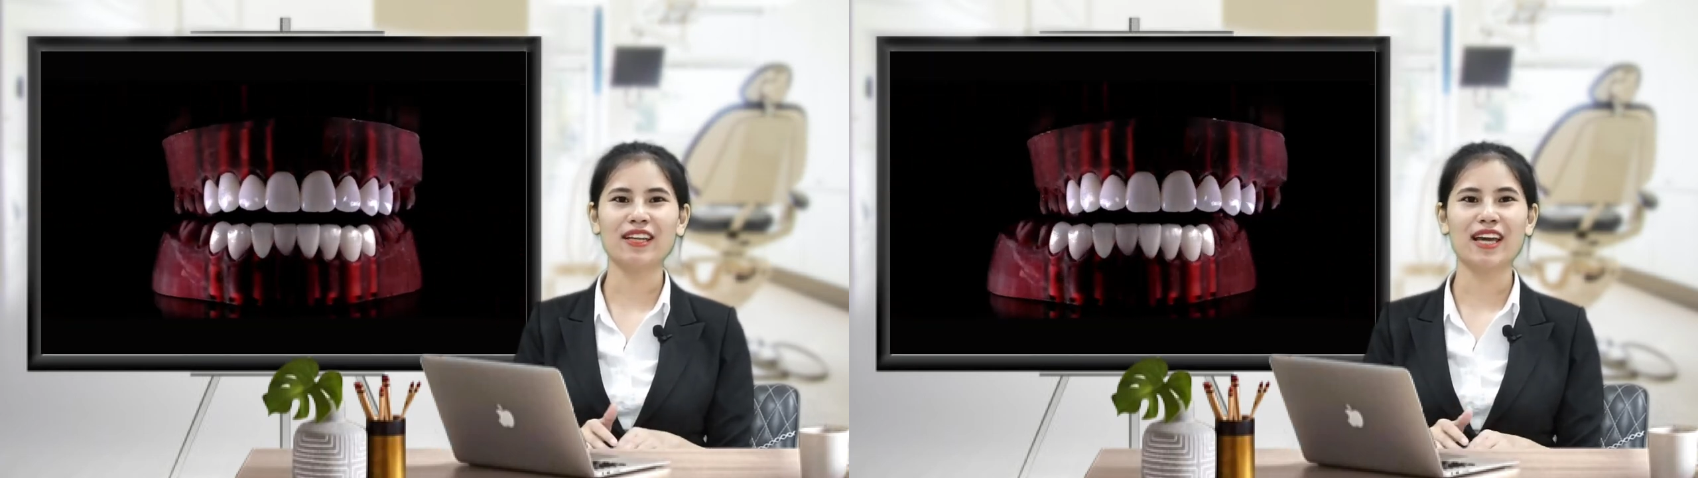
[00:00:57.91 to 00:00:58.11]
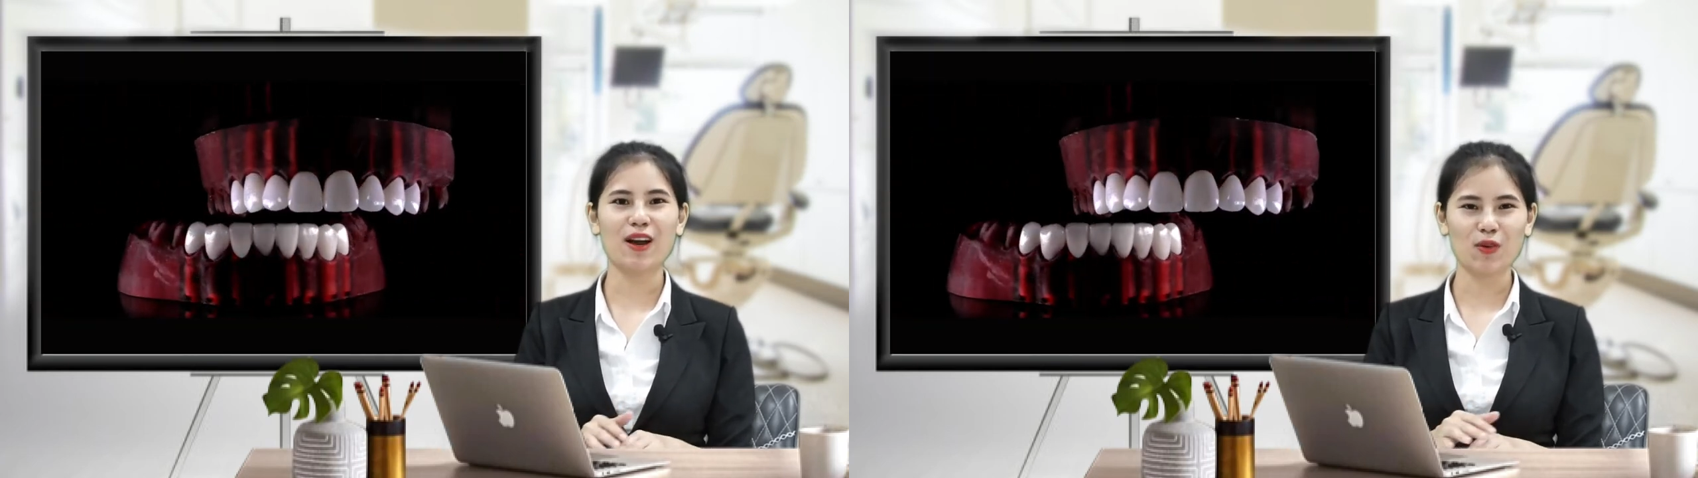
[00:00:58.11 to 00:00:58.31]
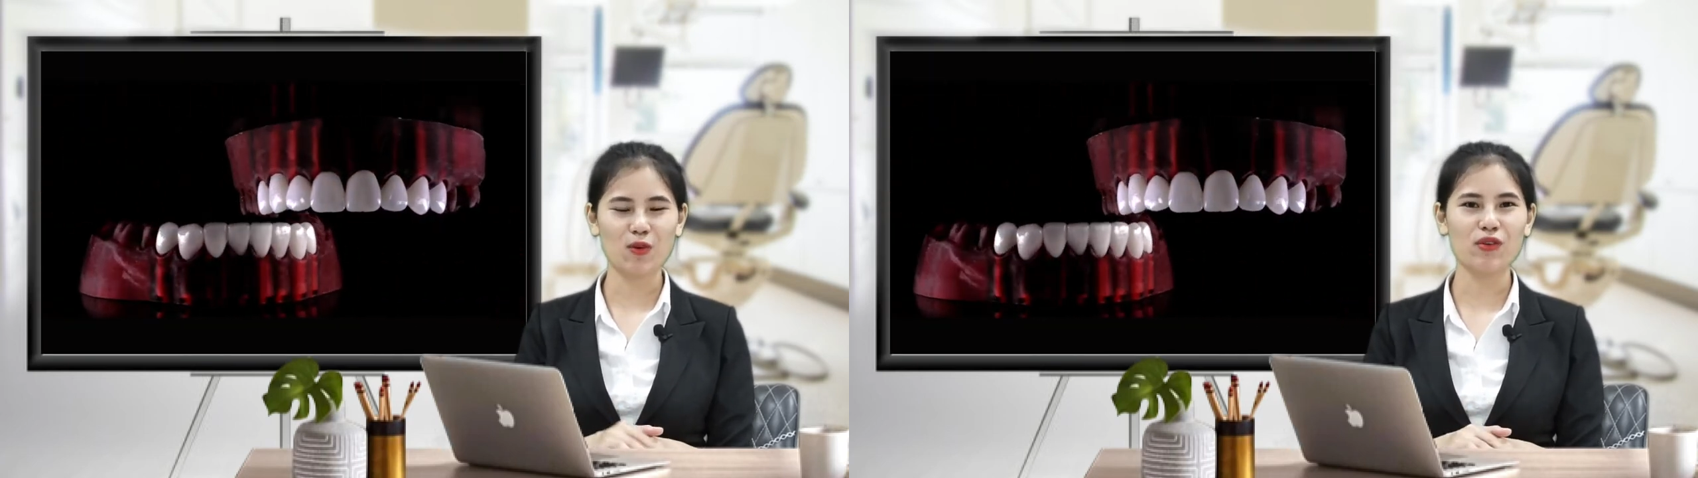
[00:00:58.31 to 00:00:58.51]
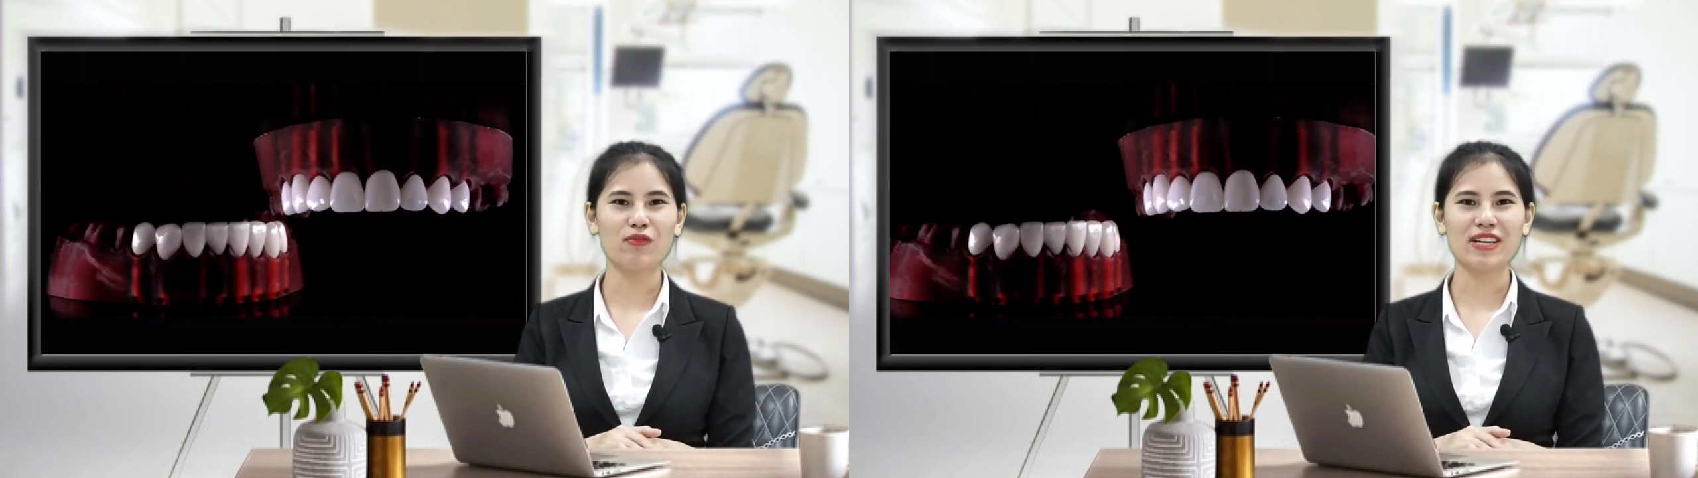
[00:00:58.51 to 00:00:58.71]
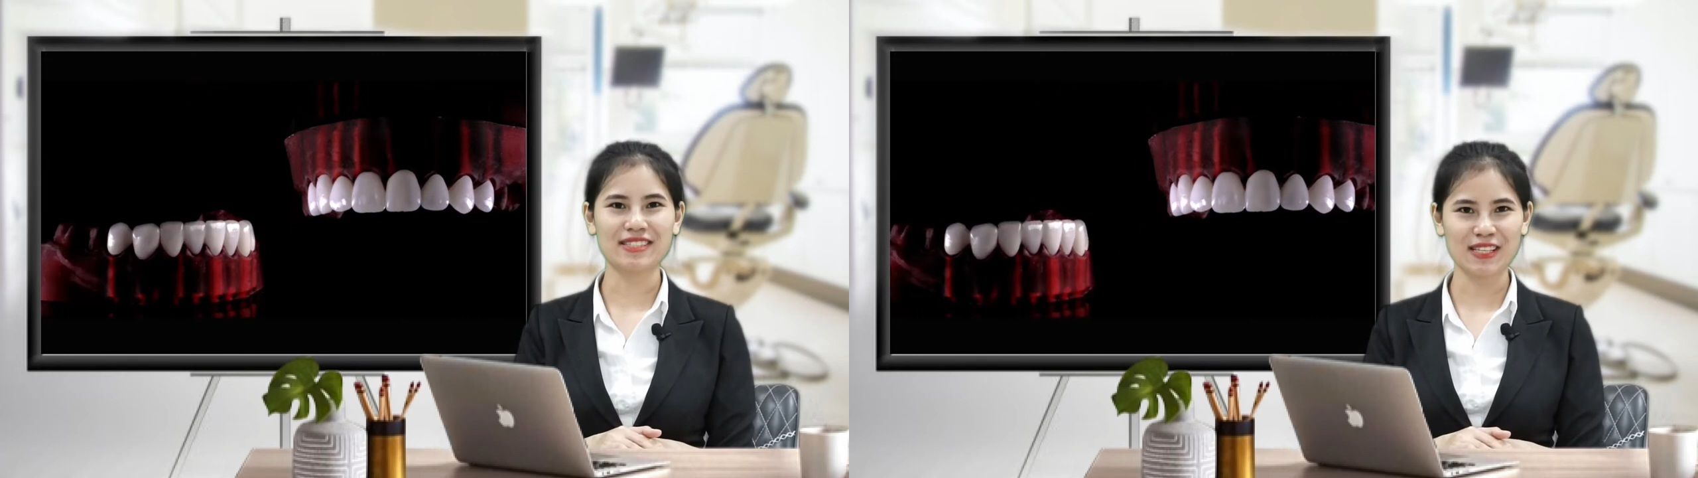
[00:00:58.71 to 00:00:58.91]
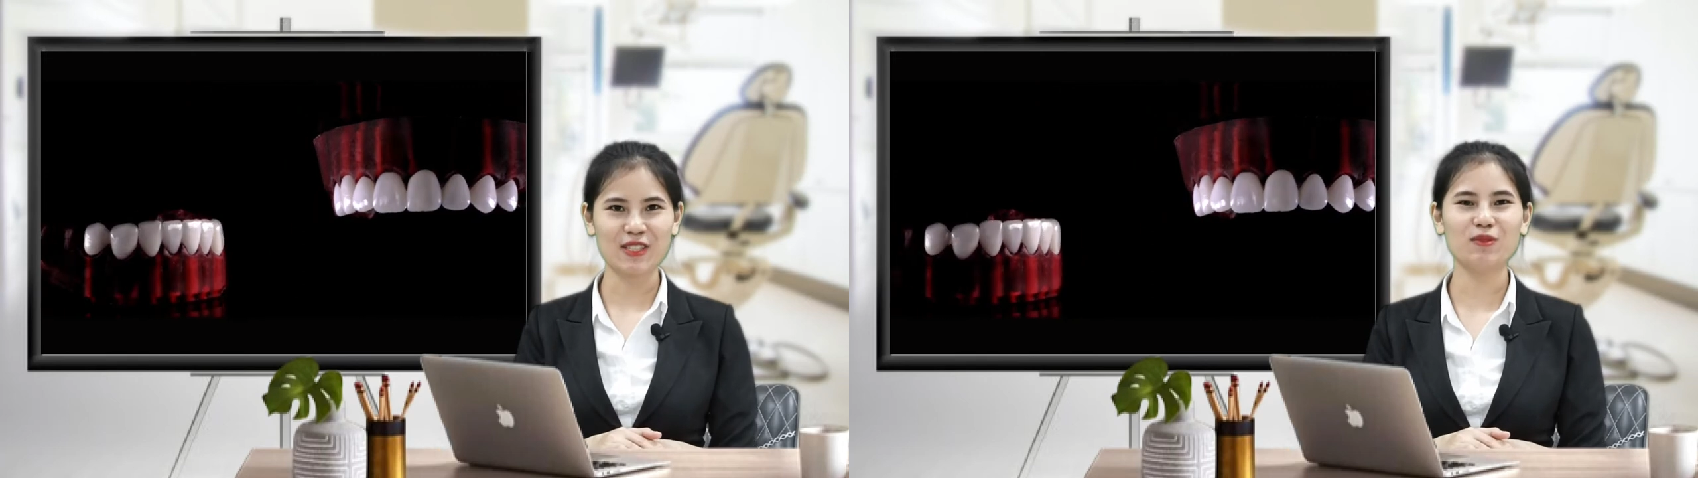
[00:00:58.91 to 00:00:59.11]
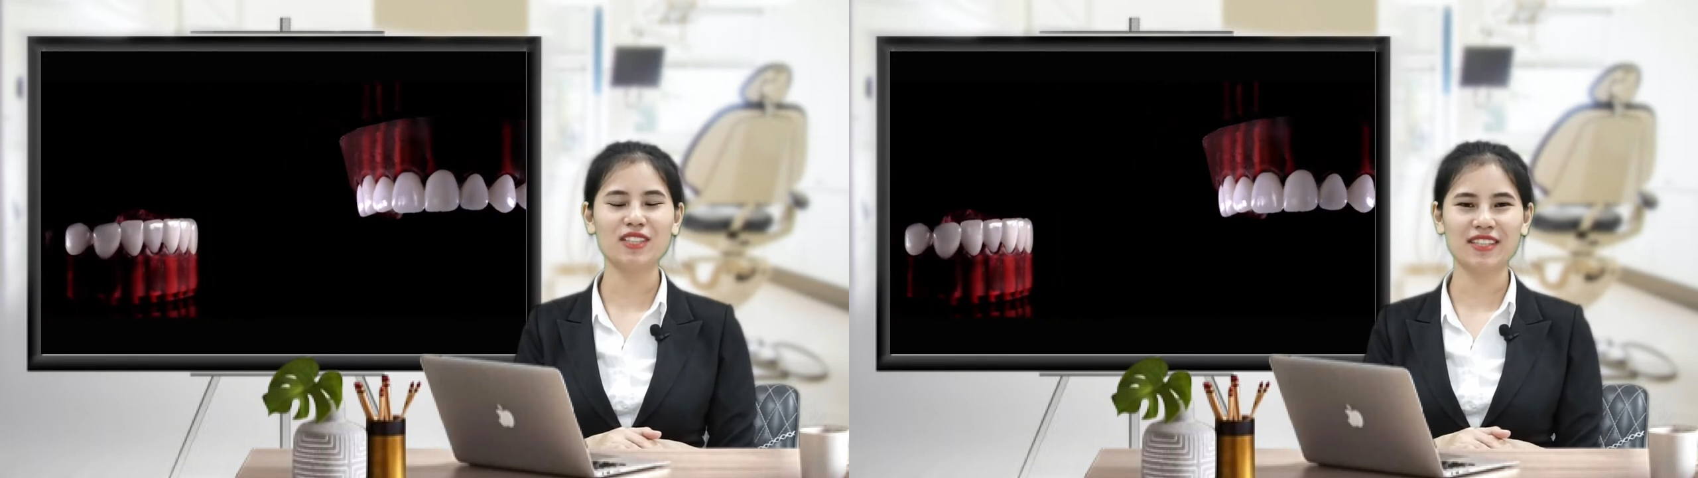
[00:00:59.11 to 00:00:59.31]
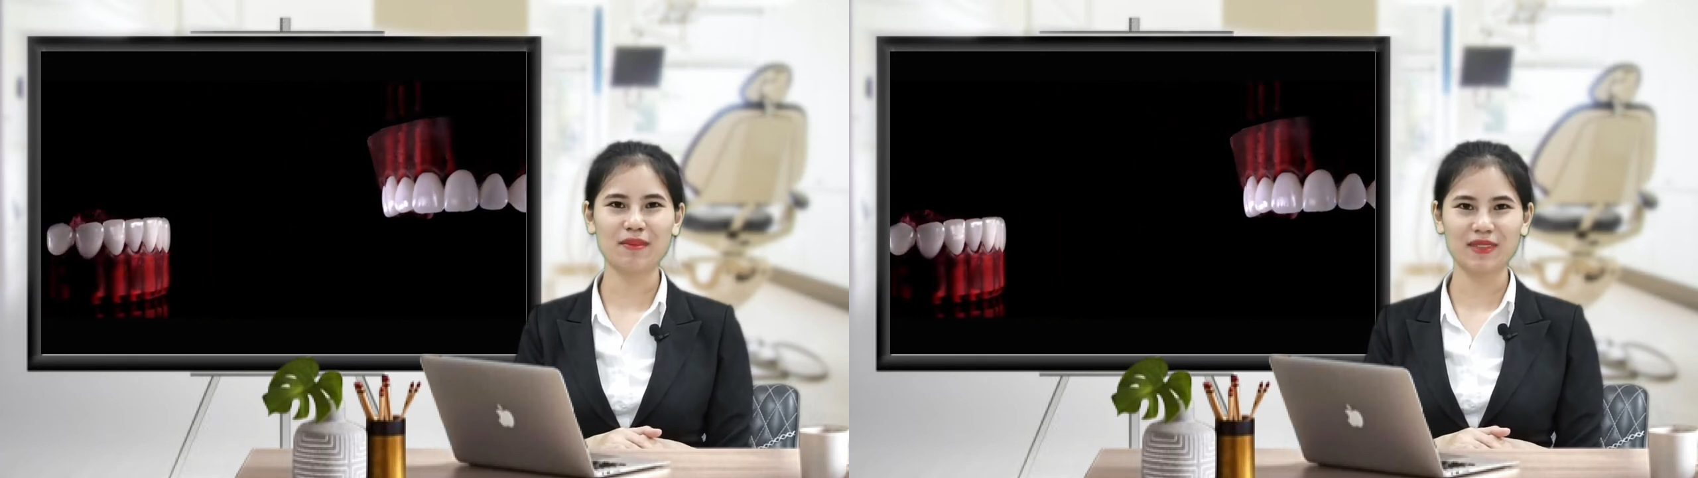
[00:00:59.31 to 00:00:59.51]
ăn uống và vệ sinh giống
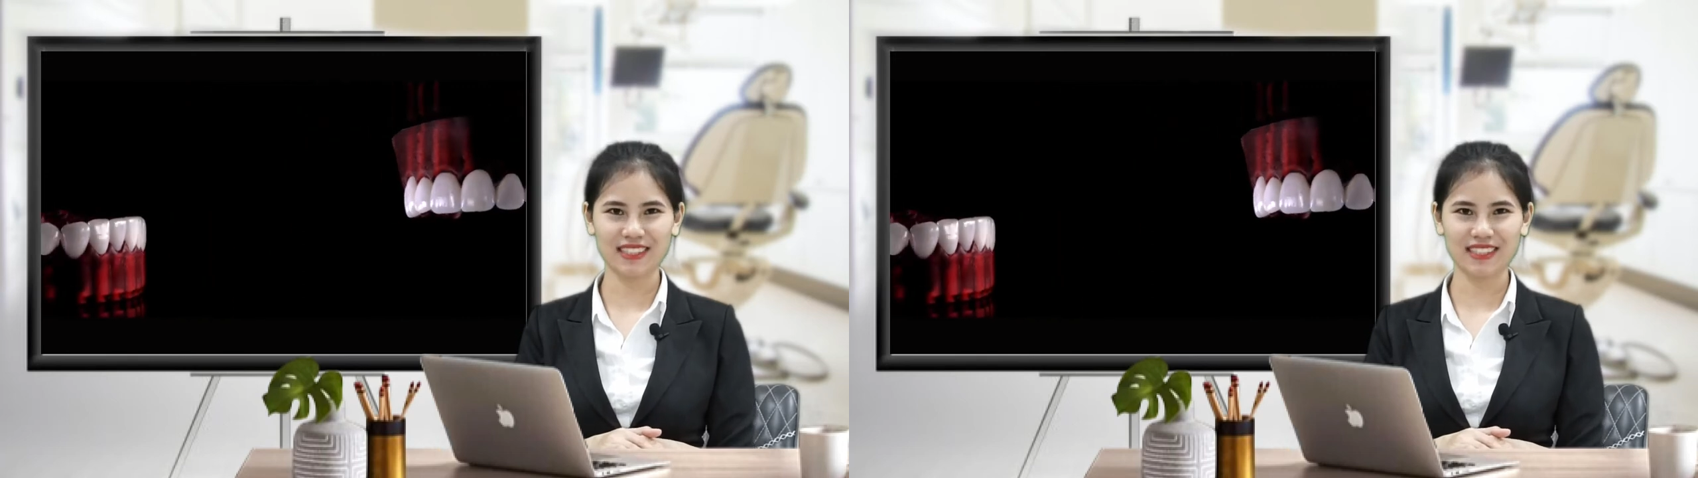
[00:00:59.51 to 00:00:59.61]
như răng bình